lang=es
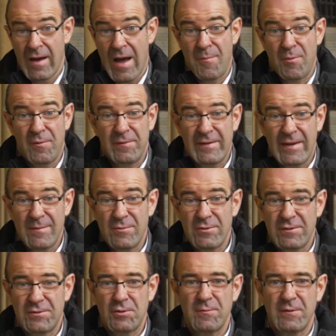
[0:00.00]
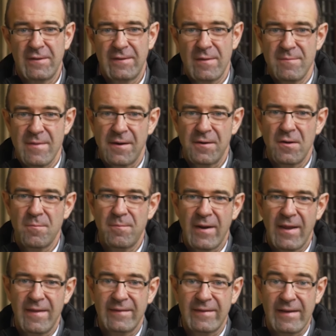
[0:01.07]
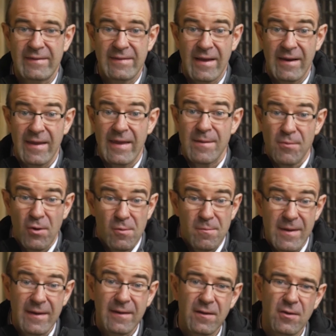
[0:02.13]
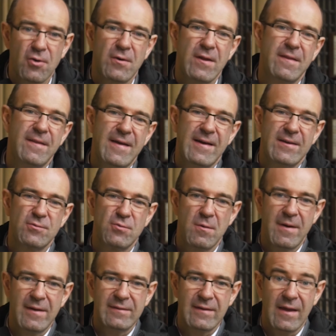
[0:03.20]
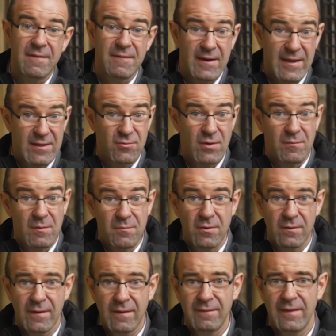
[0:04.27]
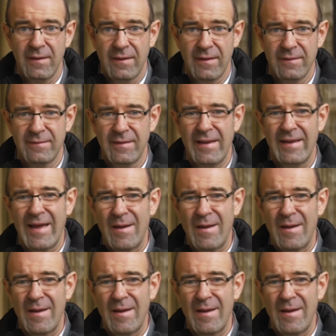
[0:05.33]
Aprovecharemos estos meses de invierno para descansar y volver con ideas nuevas, entre ellas una muy importante, que es el